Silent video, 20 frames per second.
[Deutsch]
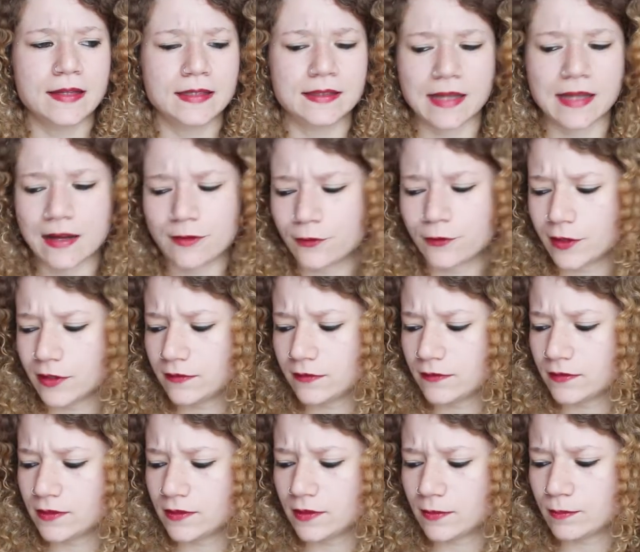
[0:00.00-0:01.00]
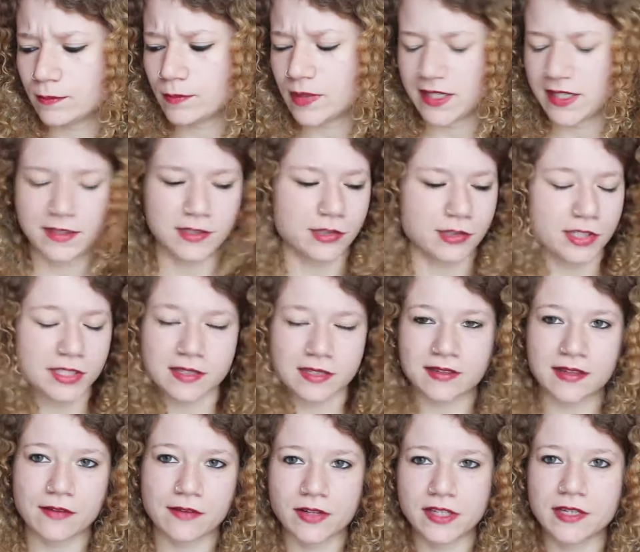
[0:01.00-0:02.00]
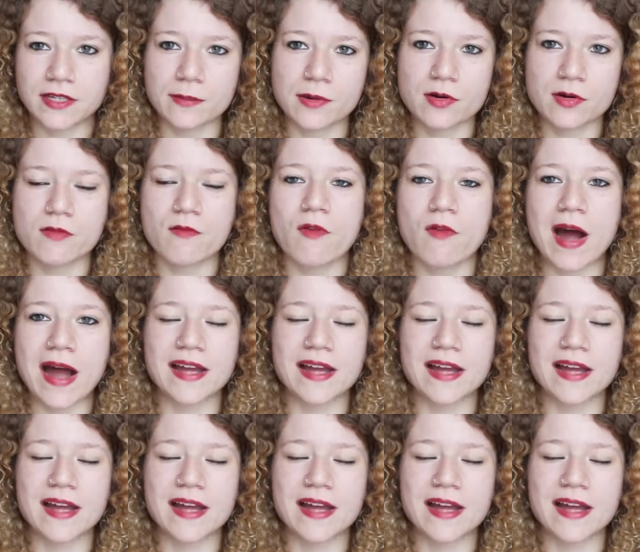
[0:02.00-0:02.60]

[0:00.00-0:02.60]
Davon blende ich euch das Cover hier mal irgendwo